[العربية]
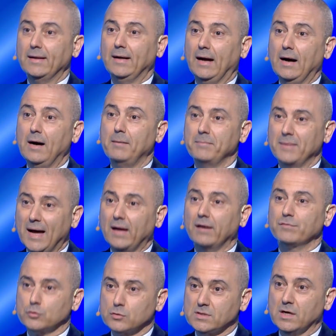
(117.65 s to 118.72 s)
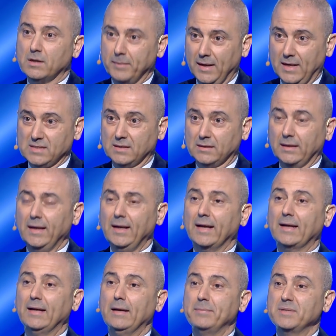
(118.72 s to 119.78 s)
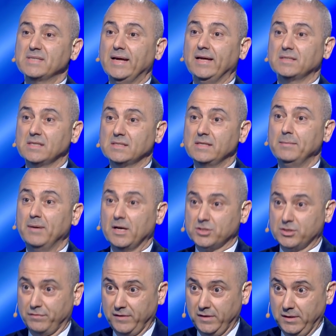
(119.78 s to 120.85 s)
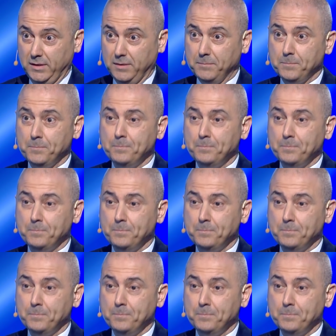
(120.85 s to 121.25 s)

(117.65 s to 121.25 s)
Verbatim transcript: العام يعرف شو صار بلحظتها نحن كنا بساحه سيسيم الاشرفيه